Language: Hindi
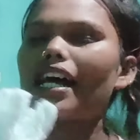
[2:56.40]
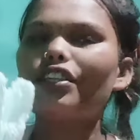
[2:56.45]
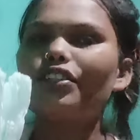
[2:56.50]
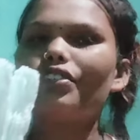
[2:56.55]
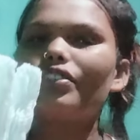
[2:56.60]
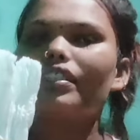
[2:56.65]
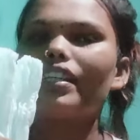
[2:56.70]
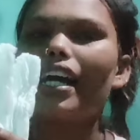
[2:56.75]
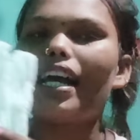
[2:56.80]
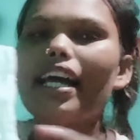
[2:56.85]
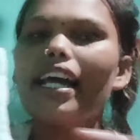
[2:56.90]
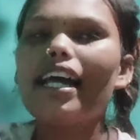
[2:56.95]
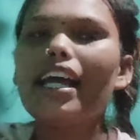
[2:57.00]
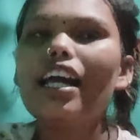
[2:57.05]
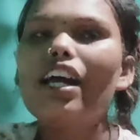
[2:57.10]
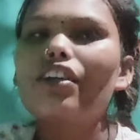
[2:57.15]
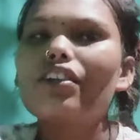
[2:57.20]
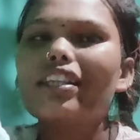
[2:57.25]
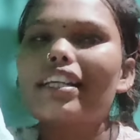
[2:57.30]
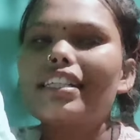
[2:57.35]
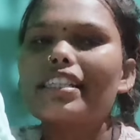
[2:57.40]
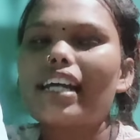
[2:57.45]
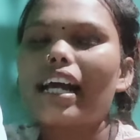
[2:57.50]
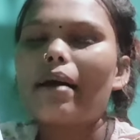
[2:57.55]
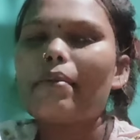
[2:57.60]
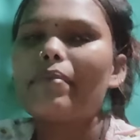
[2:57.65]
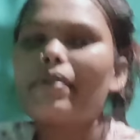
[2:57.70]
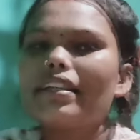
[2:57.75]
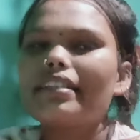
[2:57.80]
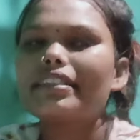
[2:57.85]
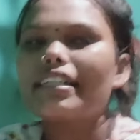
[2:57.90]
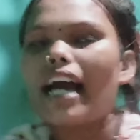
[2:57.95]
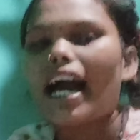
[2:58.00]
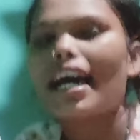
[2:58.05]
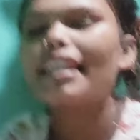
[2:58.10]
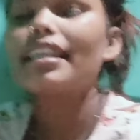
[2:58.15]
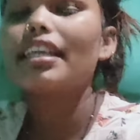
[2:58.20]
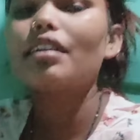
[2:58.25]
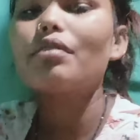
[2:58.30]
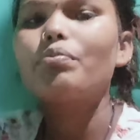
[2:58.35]
चुका है जिसका अभी
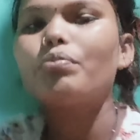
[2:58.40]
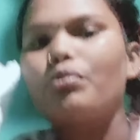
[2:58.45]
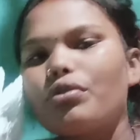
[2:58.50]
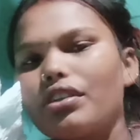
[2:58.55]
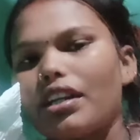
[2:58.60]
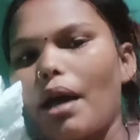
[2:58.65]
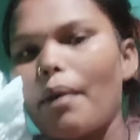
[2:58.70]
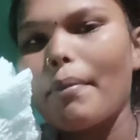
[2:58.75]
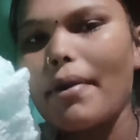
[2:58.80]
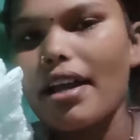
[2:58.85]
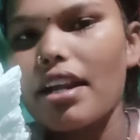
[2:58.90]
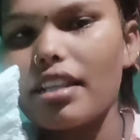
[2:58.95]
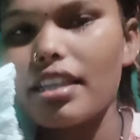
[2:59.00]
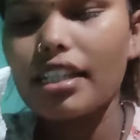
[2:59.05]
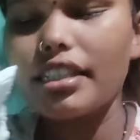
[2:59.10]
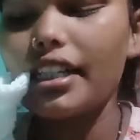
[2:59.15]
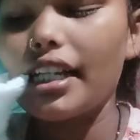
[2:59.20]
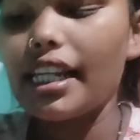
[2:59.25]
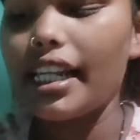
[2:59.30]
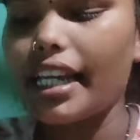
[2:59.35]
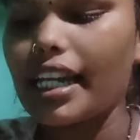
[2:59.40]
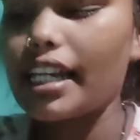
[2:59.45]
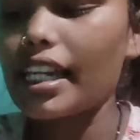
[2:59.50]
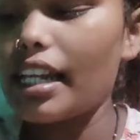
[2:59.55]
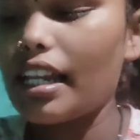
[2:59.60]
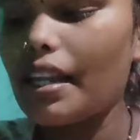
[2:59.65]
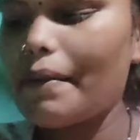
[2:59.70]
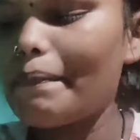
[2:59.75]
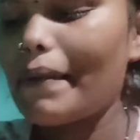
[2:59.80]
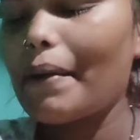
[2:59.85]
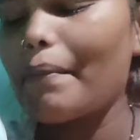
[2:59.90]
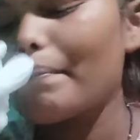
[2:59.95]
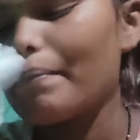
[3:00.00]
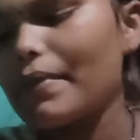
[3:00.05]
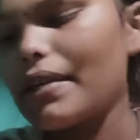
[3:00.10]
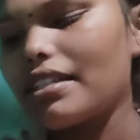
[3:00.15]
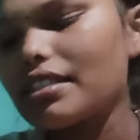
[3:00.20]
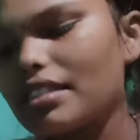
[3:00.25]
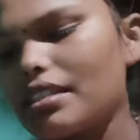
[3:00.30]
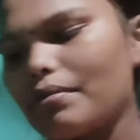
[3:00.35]
चार दिन पूरा मर्द चलेगा ये वाला
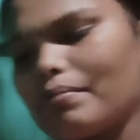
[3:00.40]
पेम्पस